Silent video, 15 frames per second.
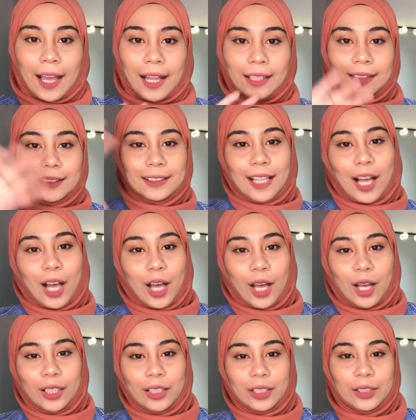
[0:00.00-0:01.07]

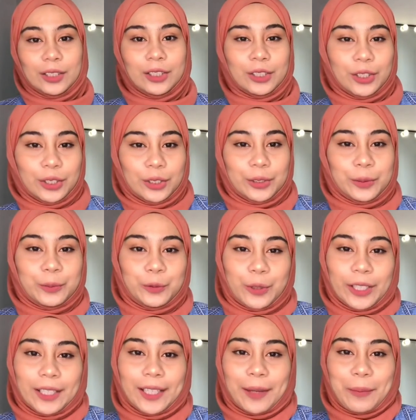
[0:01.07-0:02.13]
Hello YouTube,
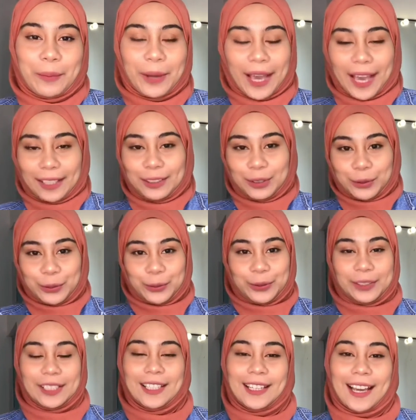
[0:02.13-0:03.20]
welcome back to
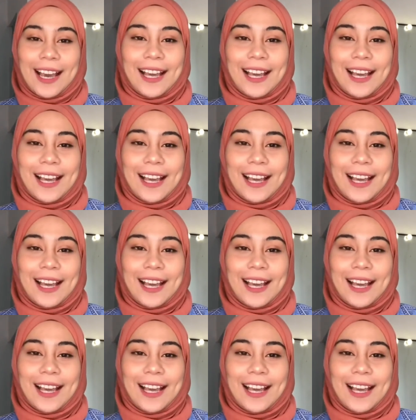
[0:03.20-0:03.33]
Tika